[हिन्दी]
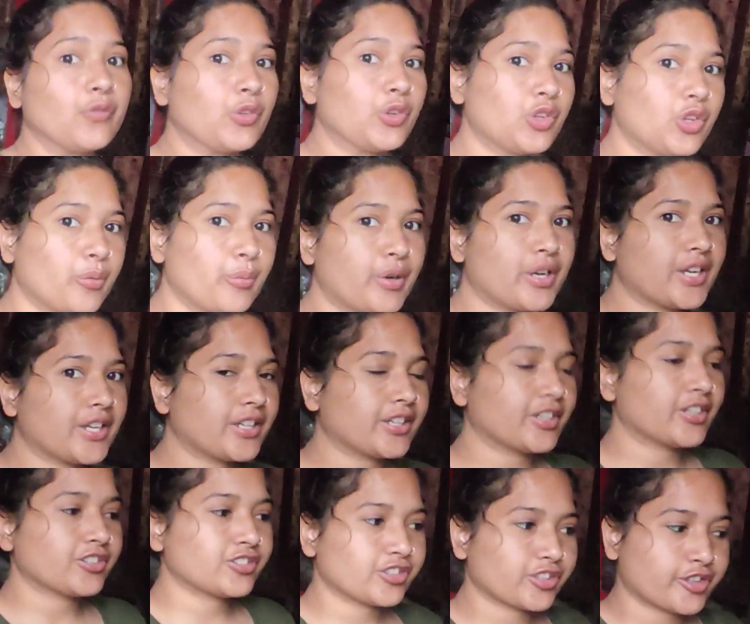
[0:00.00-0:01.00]
वीडियो
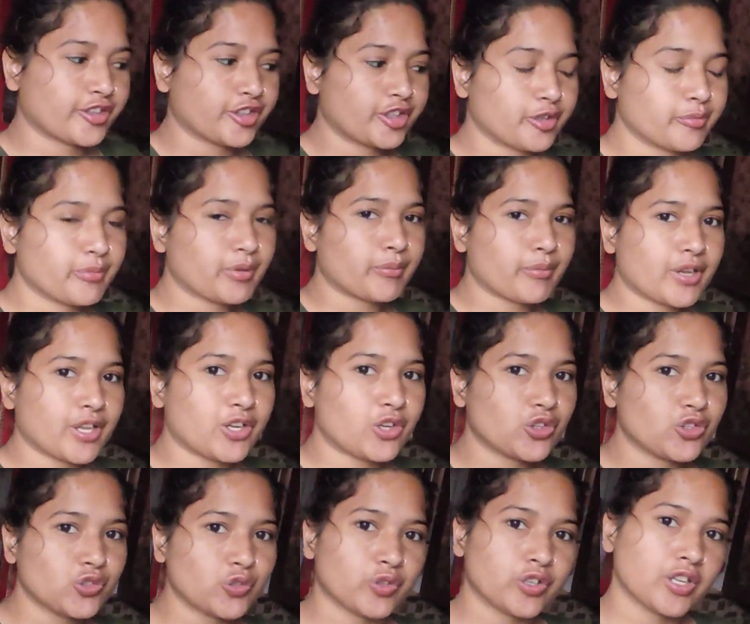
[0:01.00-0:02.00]
बनाने के चक्कर में
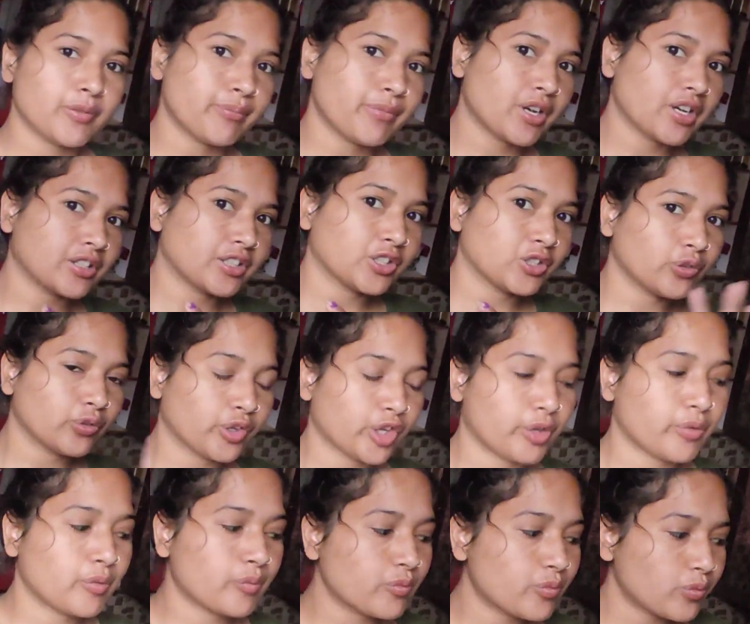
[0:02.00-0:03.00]
मैंने जो है ना बर्तन
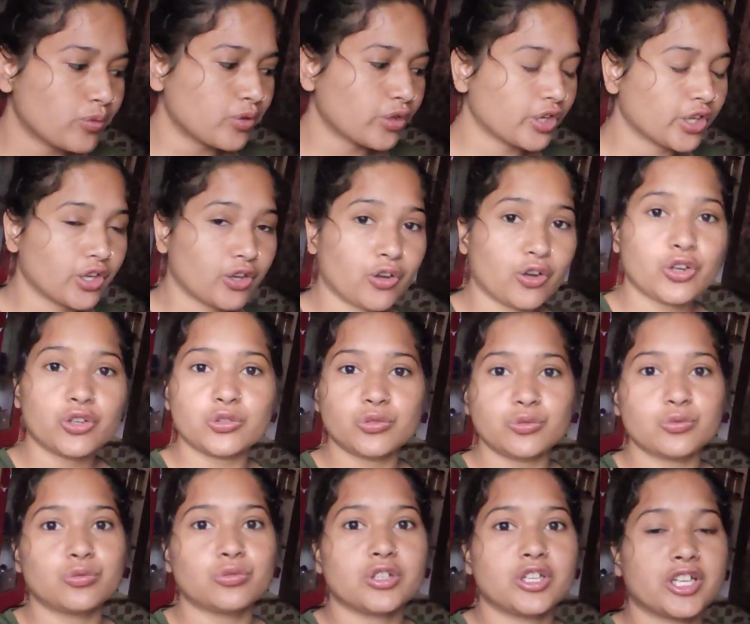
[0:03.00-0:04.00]
धोना भी भूल गई और
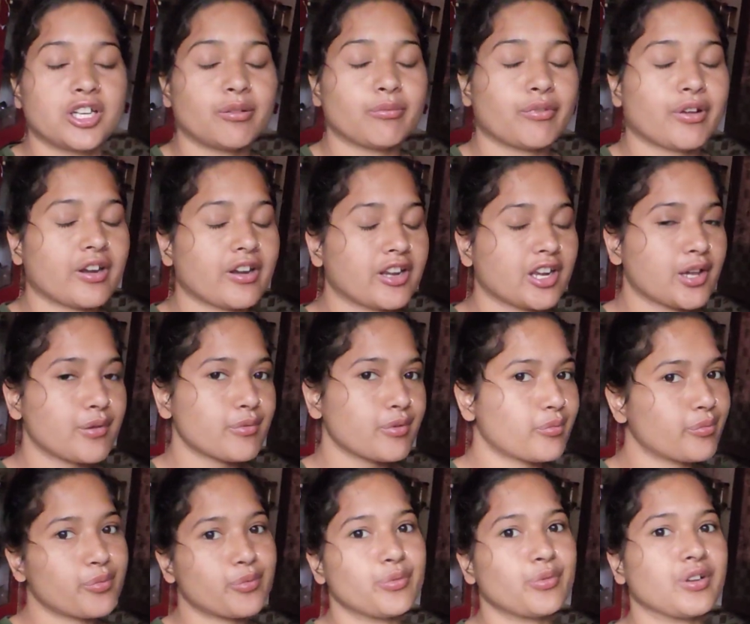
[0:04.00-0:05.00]
दूध गर्म करना
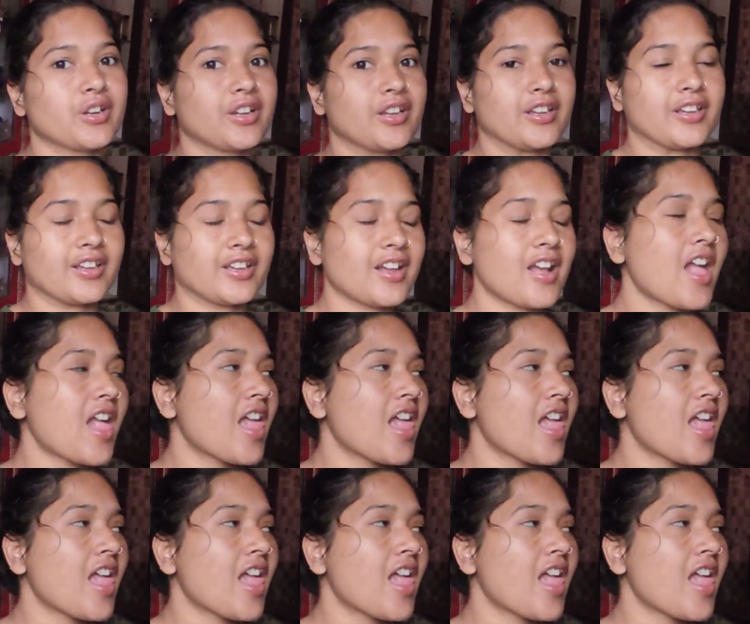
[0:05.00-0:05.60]
भी भूल गई